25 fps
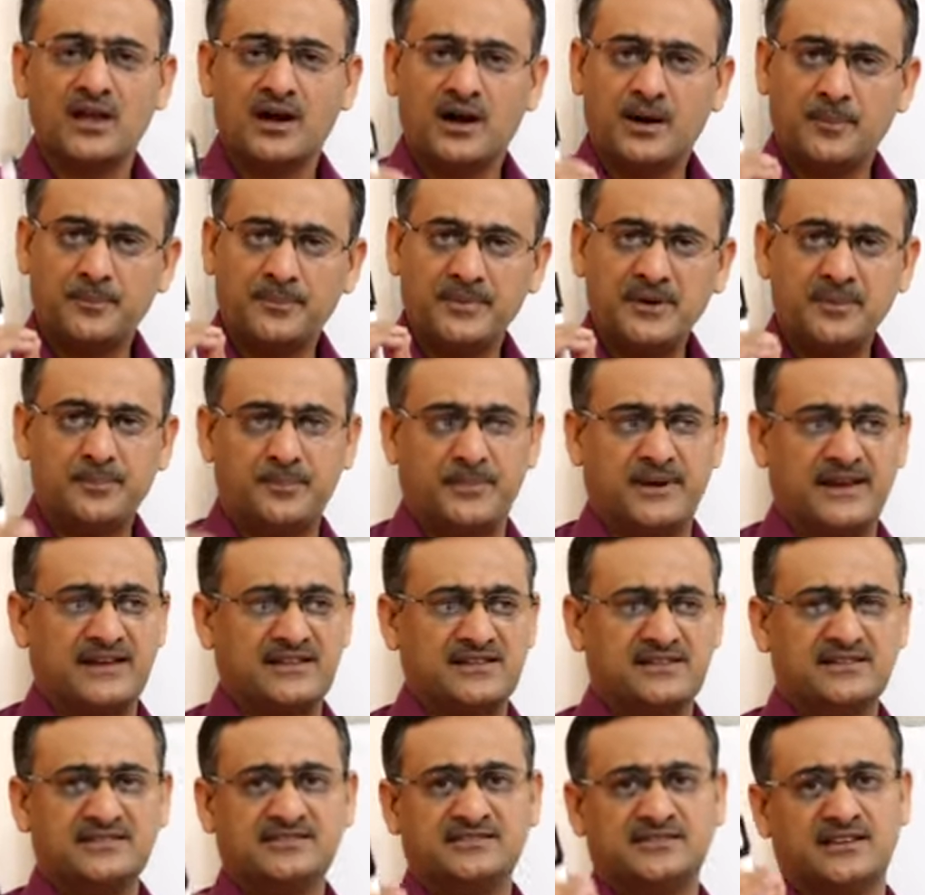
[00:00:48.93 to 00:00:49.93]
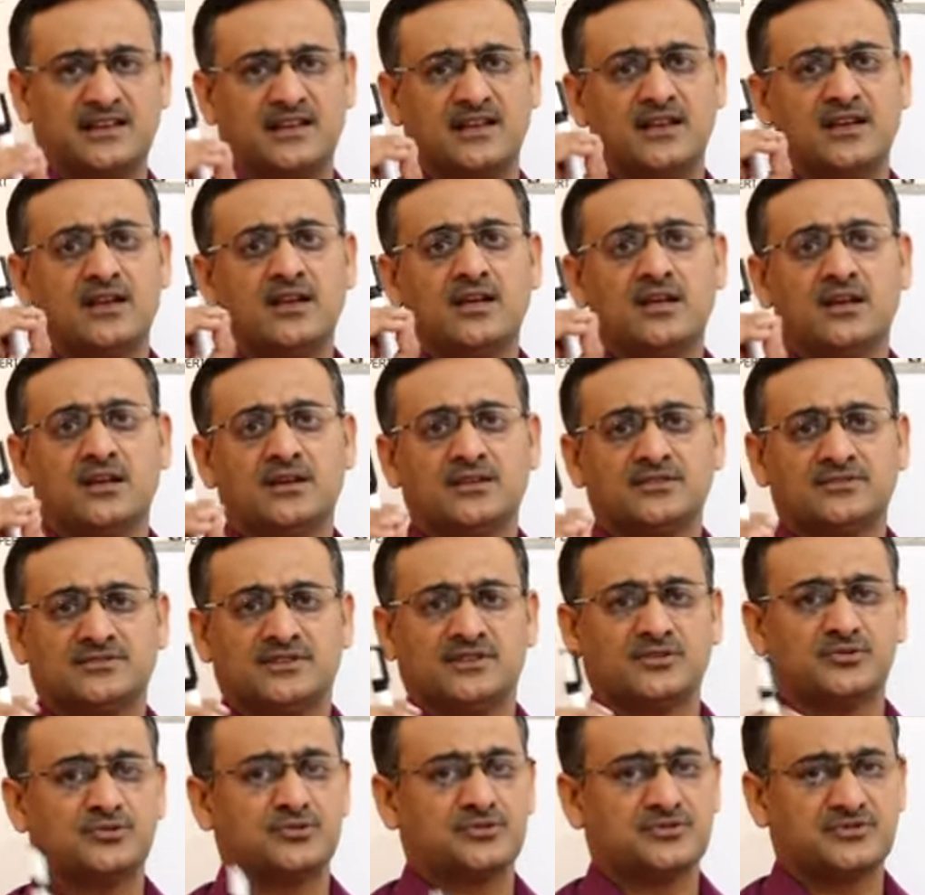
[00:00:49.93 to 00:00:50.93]
अपनी प्रैक्टिस से
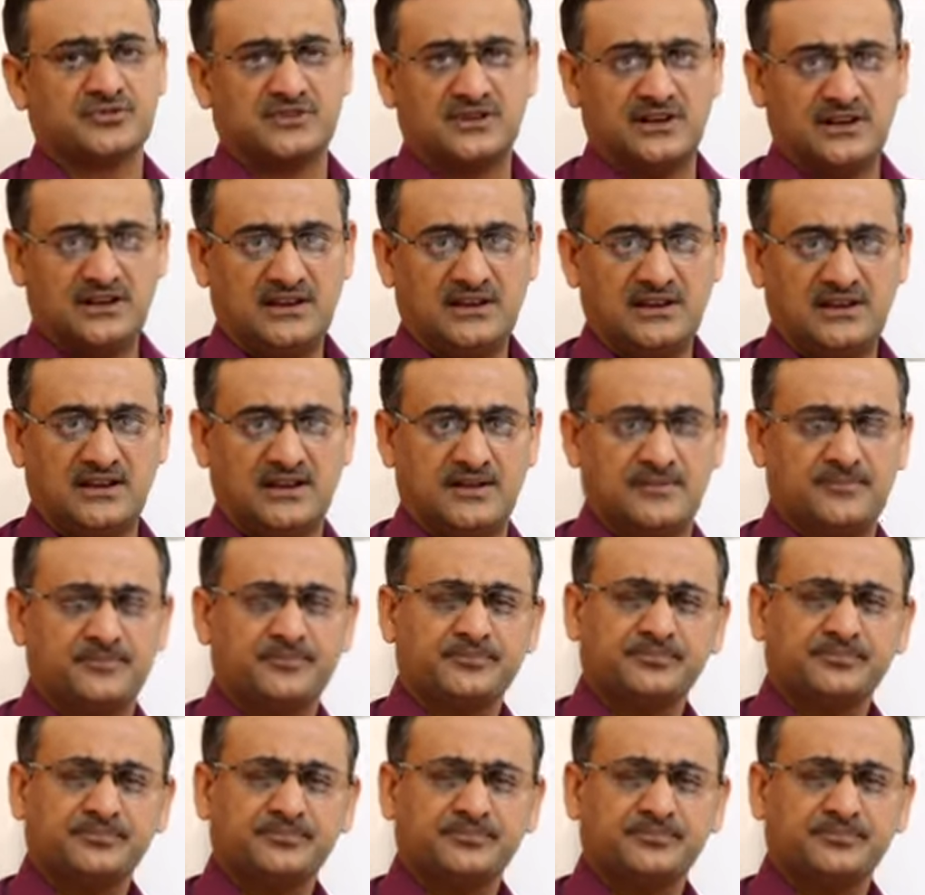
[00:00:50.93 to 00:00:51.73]
संतुष्ट नहीं है